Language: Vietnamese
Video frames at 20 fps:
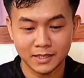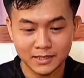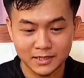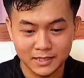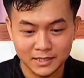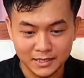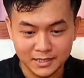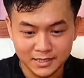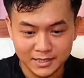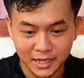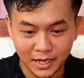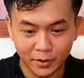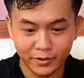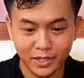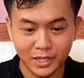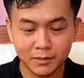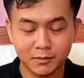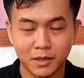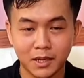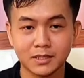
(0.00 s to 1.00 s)
thành xin kính chào
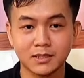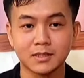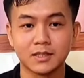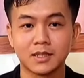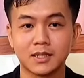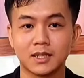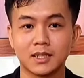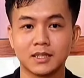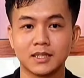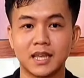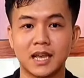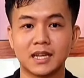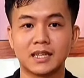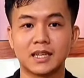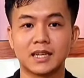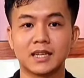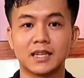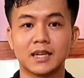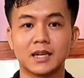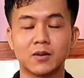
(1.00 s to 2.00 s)
quý vị thân mến dạ
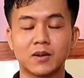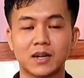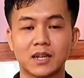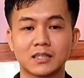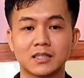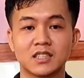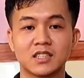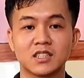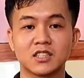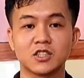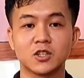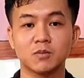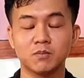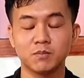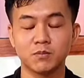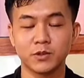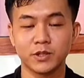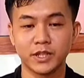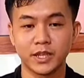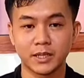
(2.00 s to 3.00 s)
thì bác à, thành xin kính chúc
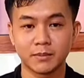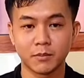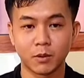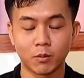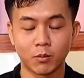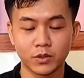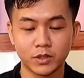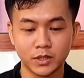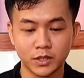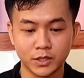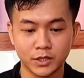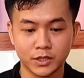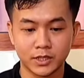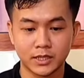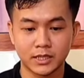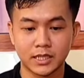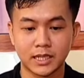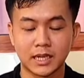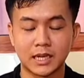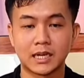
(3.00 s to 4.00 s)
quý vị một buổi trưa
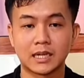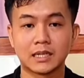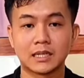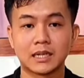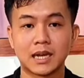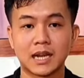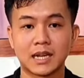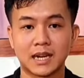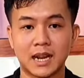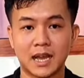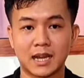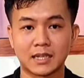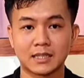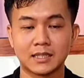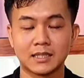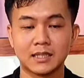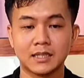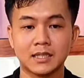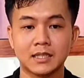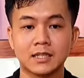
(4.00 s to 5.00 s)
và an lạc
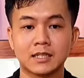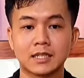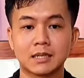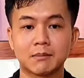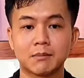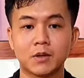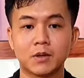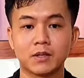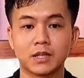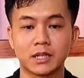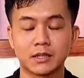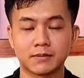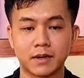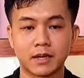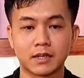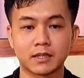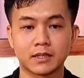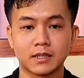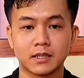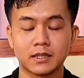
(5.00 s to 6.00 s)
Nam Mô Di Đà
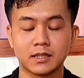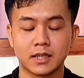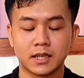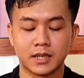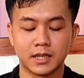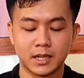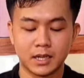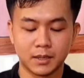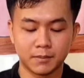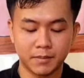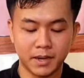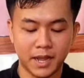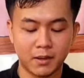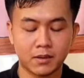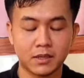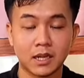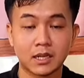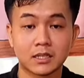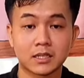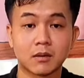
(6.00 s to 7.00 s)
Phật thì à, hôm nay
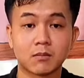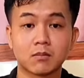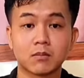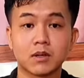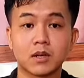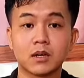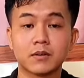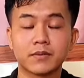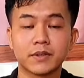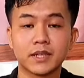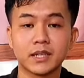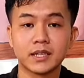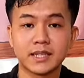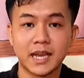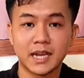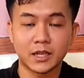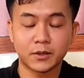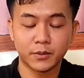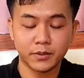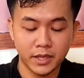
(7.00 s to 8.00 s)
Úc Thành không à, phí thời
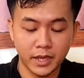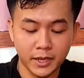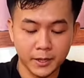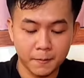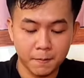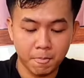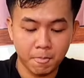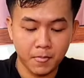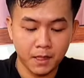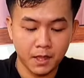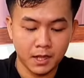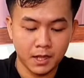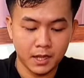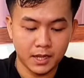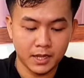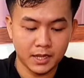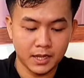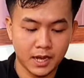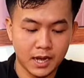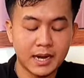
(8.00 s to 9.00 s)
gian của quý vị
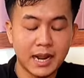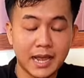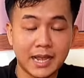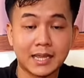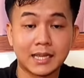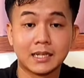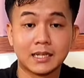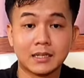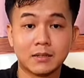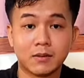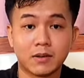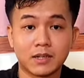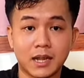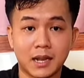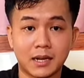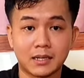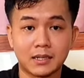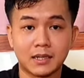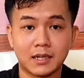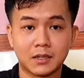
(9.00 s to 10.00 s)
thì à, ở đây Úc
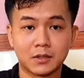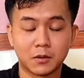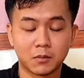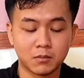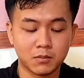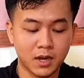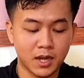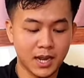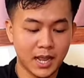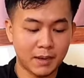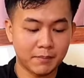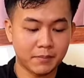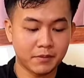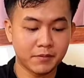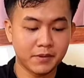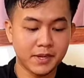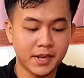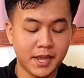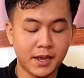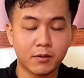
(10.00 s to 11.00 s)
Thành cũng làm những
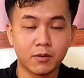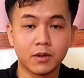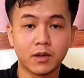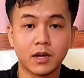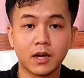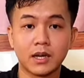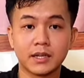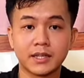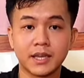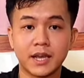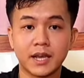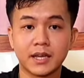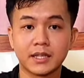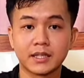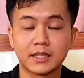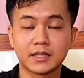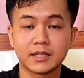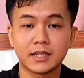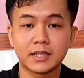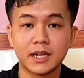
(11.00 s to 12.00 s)
video về
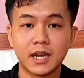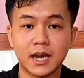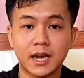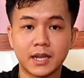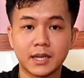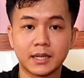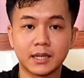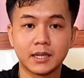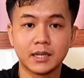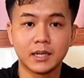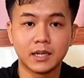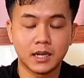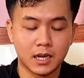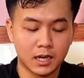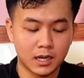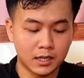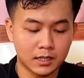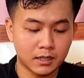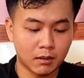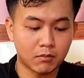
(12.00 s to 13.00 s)
những vấn đề
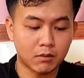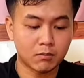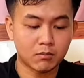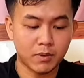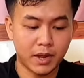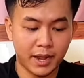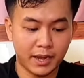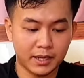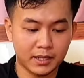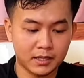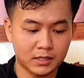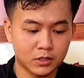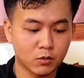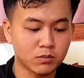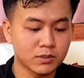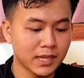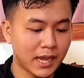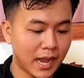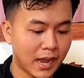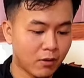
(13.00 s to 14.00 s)
cộng đồng mạng
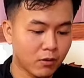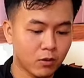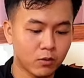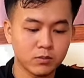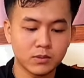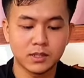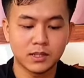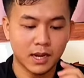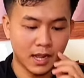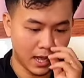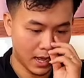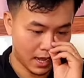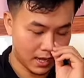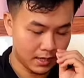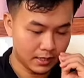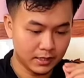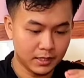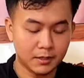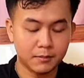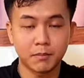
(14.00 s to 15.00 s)
xung sao cũng như là
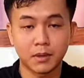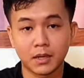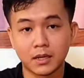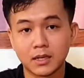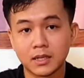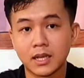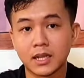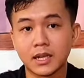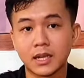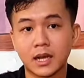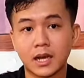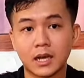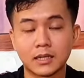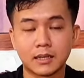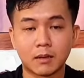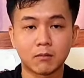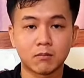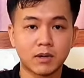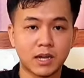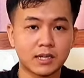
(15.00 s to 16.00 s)
dịch bệnh hay là
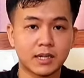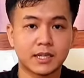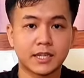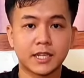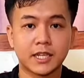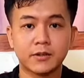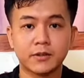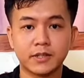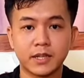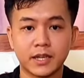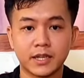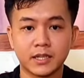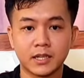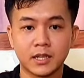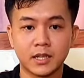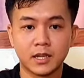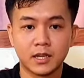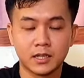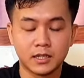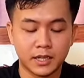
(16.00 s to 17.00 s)
động đất này kia đó quý vị
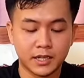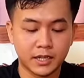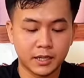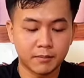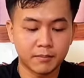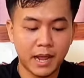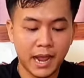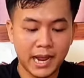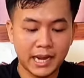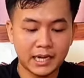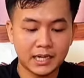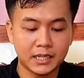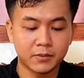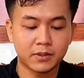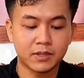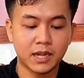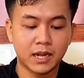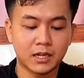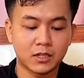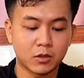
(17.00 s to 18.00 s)
thì hôm nay đó thì
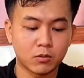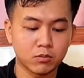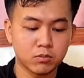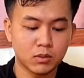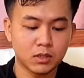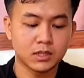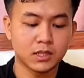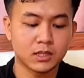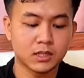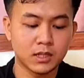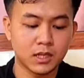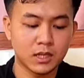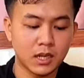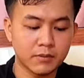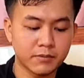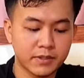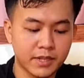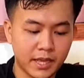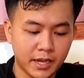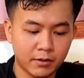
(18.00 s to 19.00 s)
Quốc Thành cũng xin
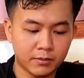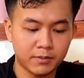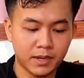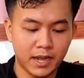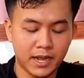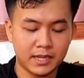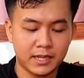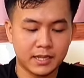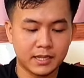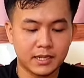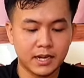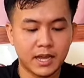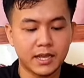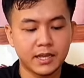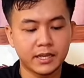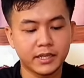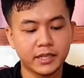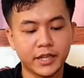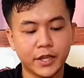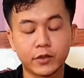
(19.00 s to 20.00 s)
lên video hôm nay để
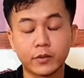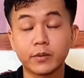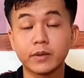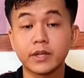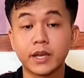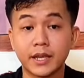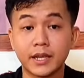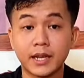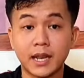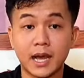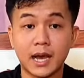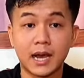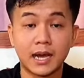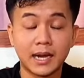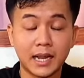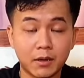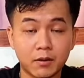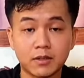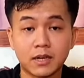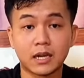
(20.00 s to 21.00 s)
giới thiệu với quý vị là ở
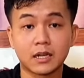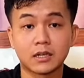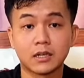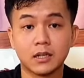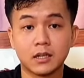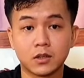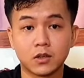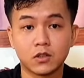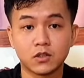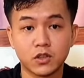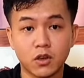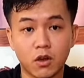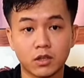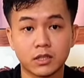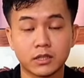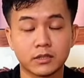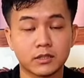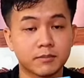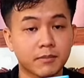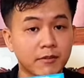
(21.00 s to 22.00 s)
đây Quốc Thành có cho
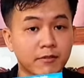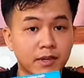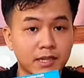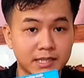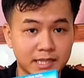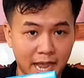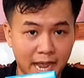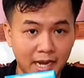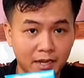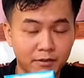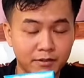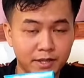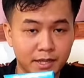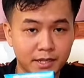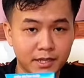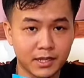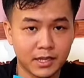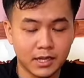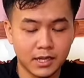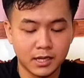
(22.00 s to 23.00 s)
những cái máy phát giảng quý
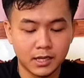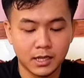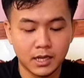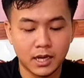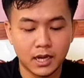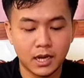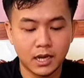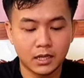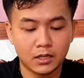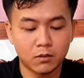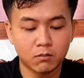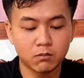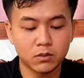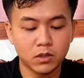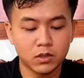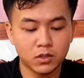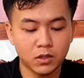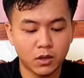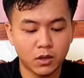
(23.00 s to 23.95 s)
vị à, cũng có